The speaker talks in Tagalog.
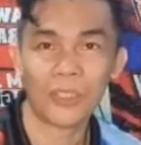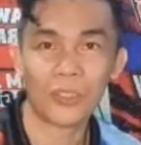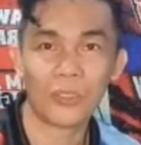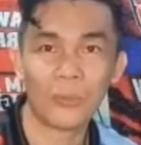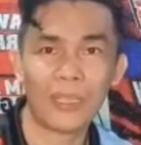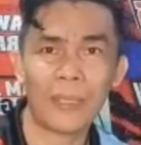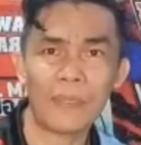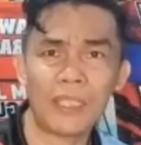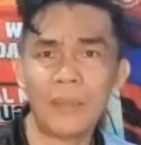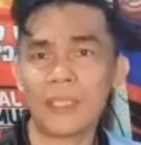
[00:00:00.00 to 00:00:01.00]
So,
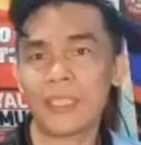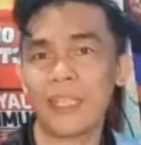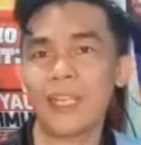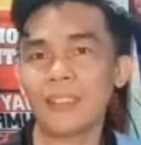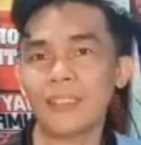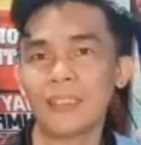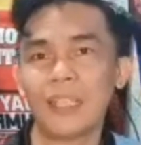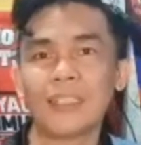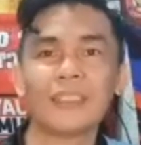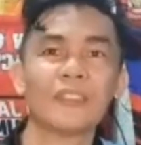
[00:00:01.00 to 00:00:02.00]
maraming salamat sa lahat,
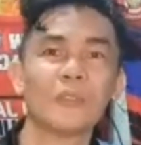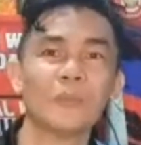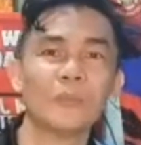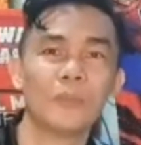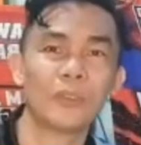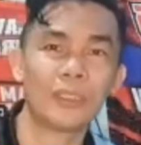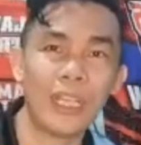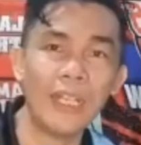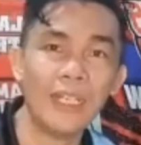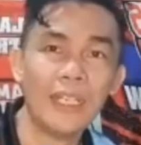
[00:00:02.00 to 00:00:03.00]
lahat ng
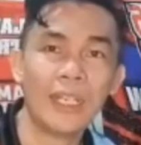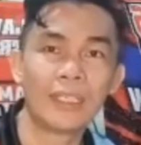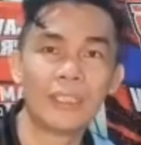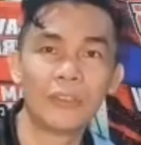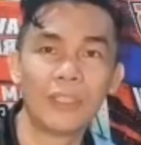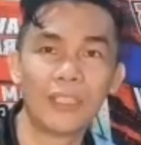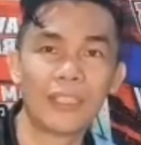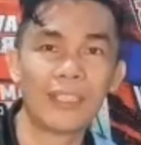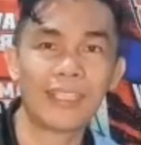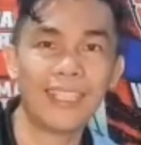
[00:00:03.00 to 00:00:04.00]
sumuporta at di ko na
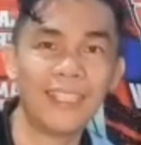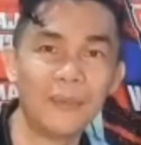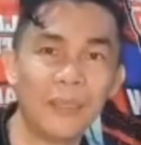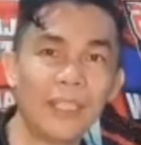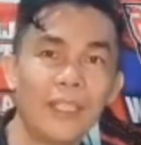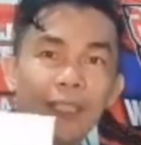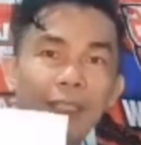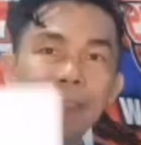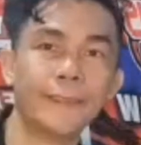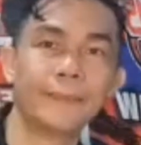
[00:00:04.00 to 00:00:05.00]
isa-isahin,
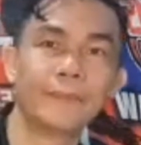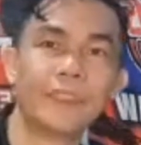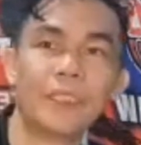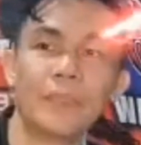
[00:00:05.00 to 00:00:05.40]
baka hindi